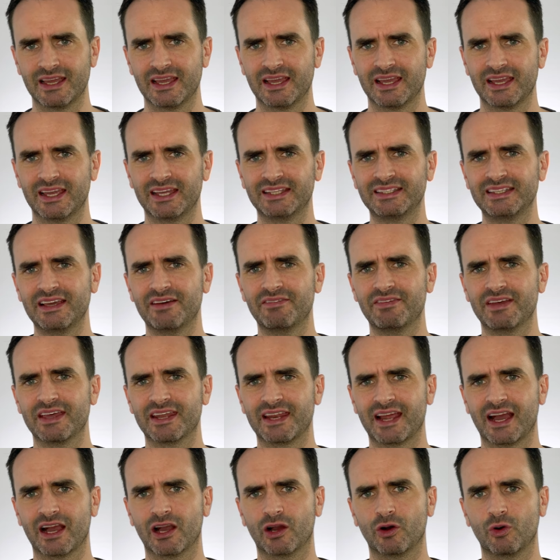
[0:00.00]
e di avere
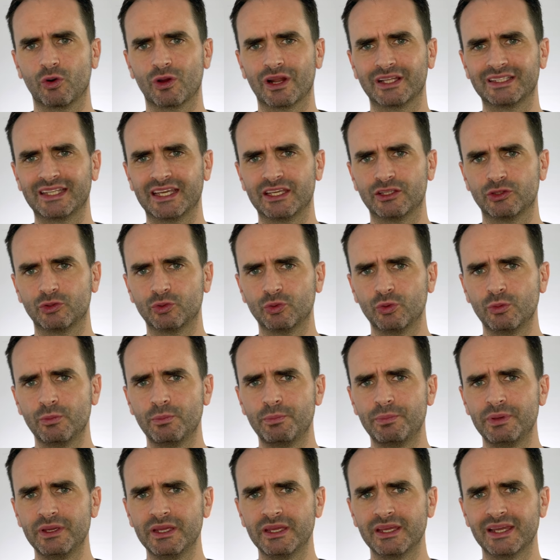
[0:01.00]
ancora dei
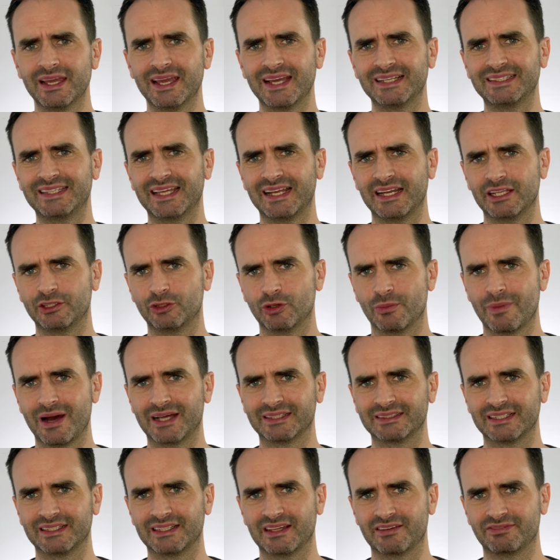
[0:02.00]
dubbi e delle
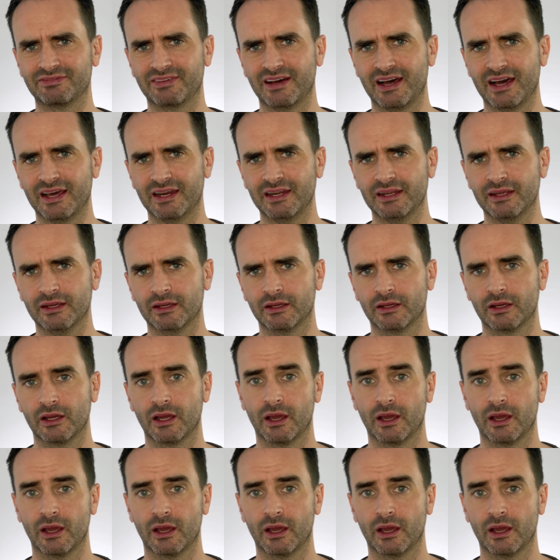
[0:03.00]
domande da fare?